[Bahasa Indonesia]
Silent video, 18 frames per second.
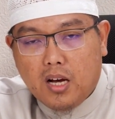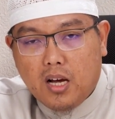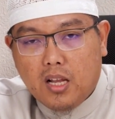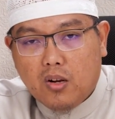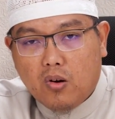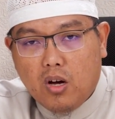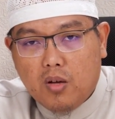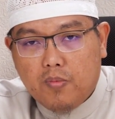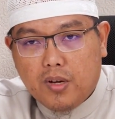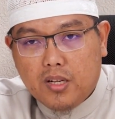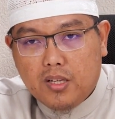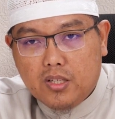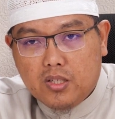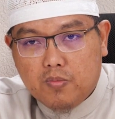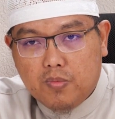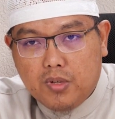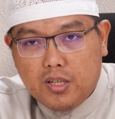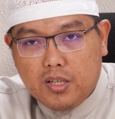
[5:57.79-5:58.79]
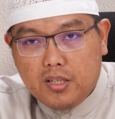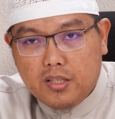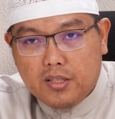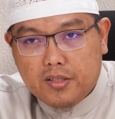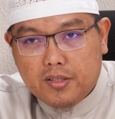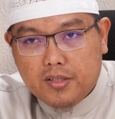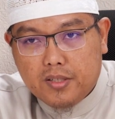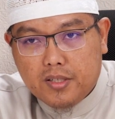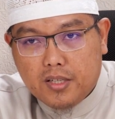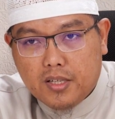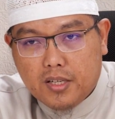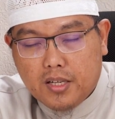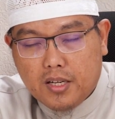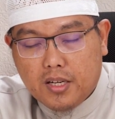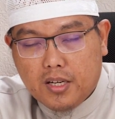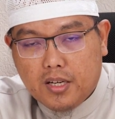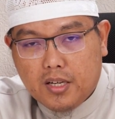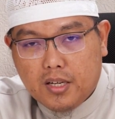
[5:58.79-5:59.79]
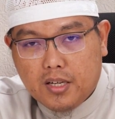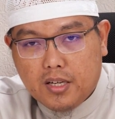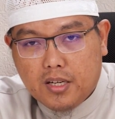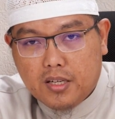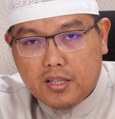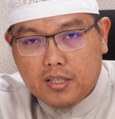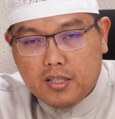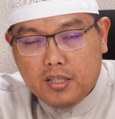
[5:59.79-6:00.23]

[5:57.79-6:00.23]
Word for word: al-goib an-nisbi eh,